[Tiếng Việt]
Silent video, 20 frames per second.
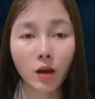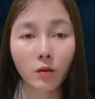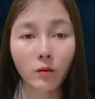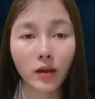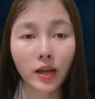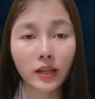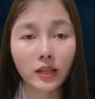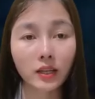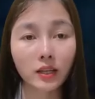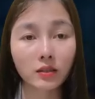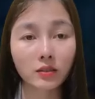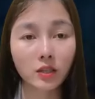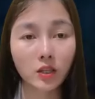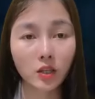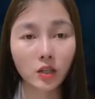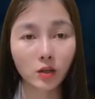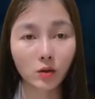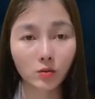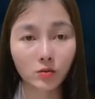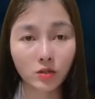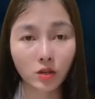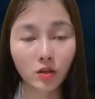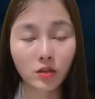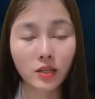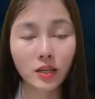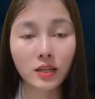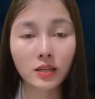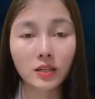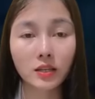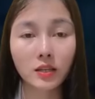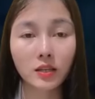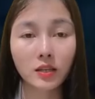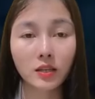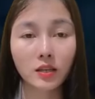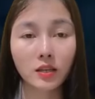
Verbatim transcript: cũng biết được quá khứ của cô.